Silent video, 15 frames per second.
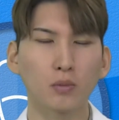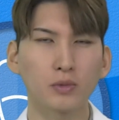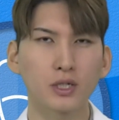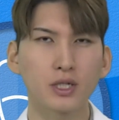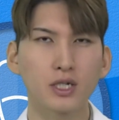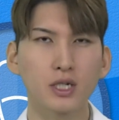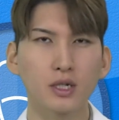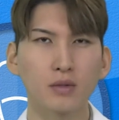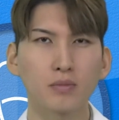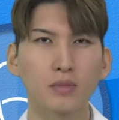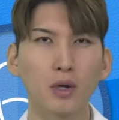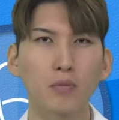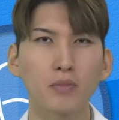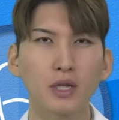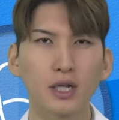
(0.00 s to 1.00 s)
없는지
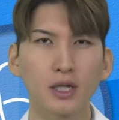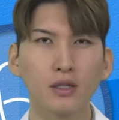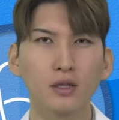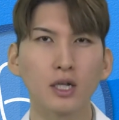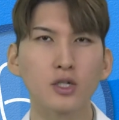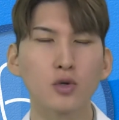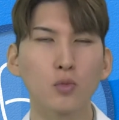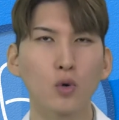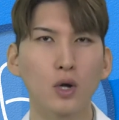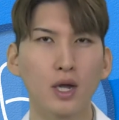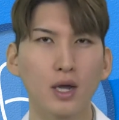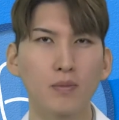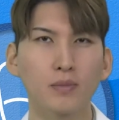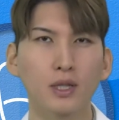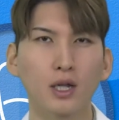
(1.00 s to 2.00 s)
면밀히
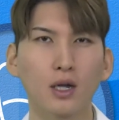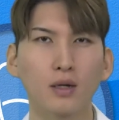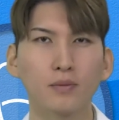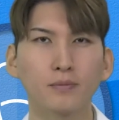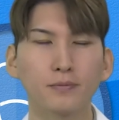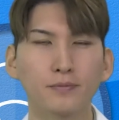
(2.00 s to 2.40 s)
따져보아야 합니다.